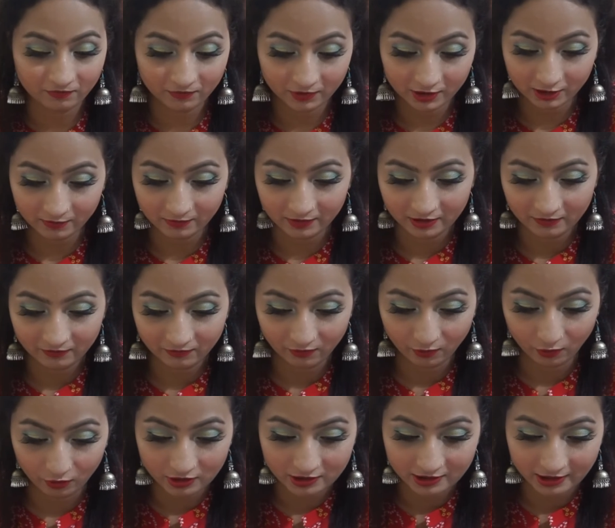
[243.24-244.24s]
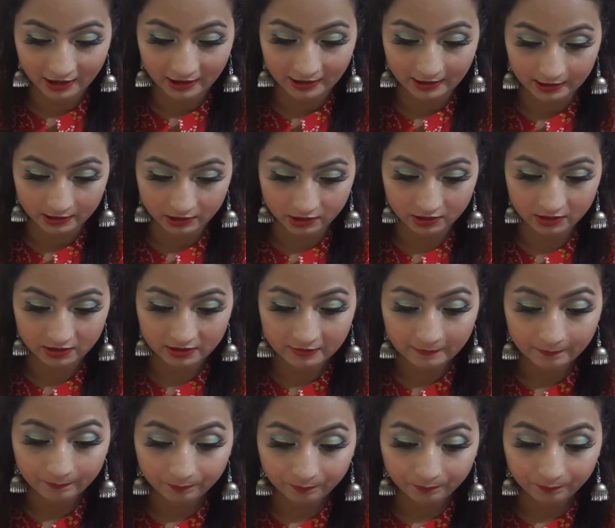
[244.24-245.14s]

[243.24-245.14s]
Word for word: कम्फर्टेबल इन फॉल्स आई लैशेज